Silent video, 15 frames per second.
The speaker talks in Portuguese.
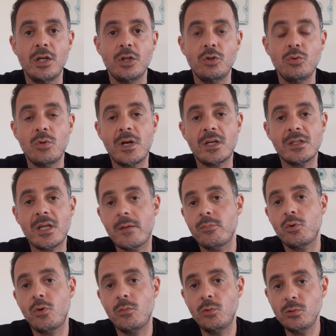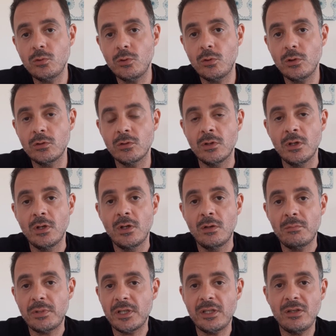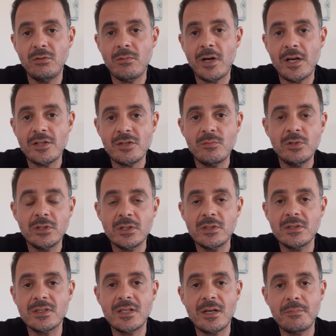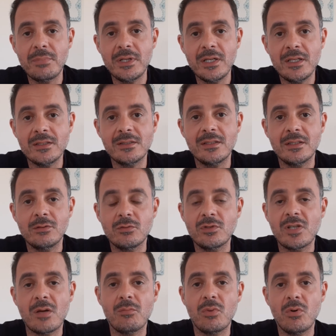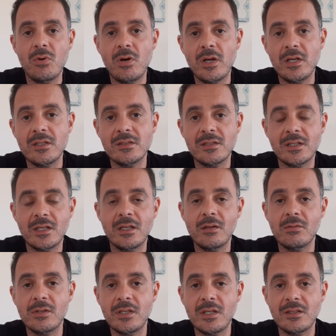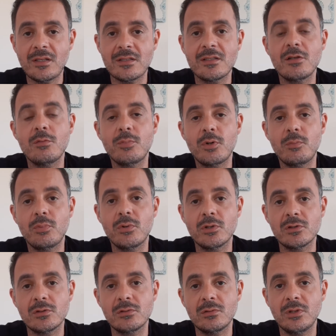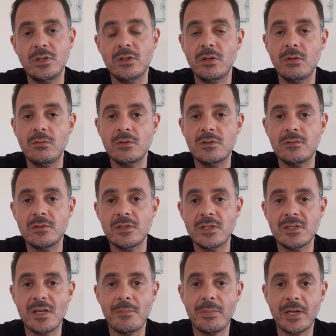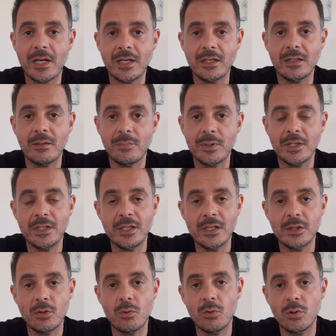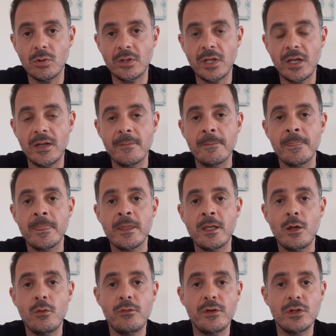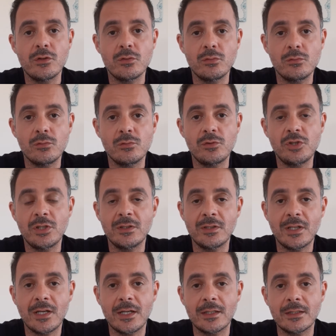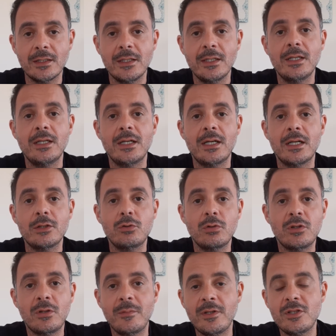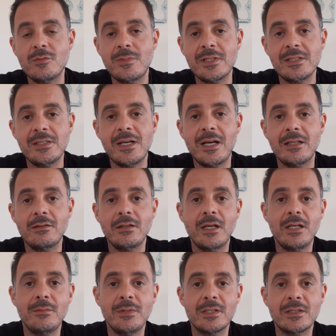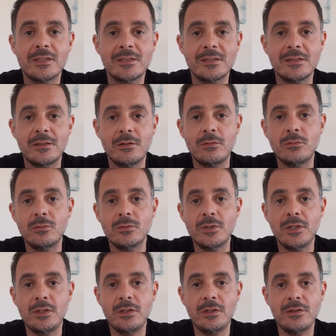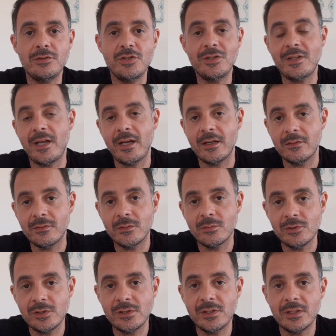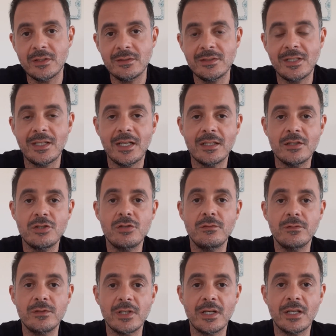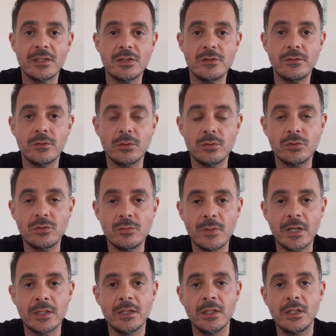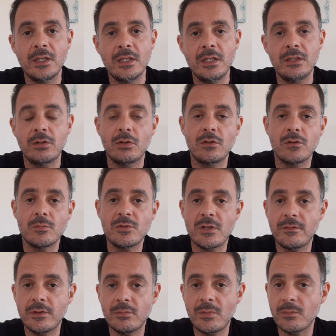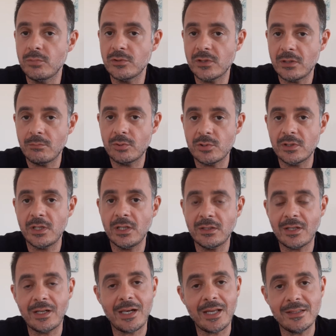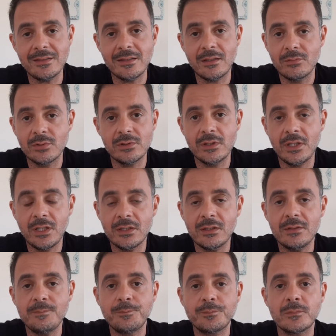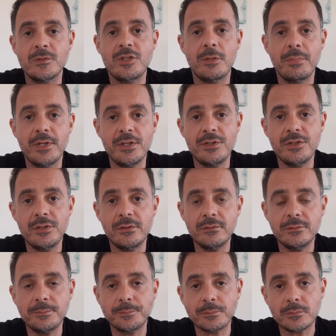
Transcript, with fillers: no cardápio como um todo para que não haja muita discrepância nos sabores e naquilo que está sendo proposto. Então, se vocês repararem na planilha que eu coloquei, eu fiz um jantar ah, totalmente baseado em alimentação em, de terra, vamos dizer, sem nada, de, sem nada de frutos do mar. Então, nós vamos servir uma brusqueta clássica, brusqueta de aperitivo.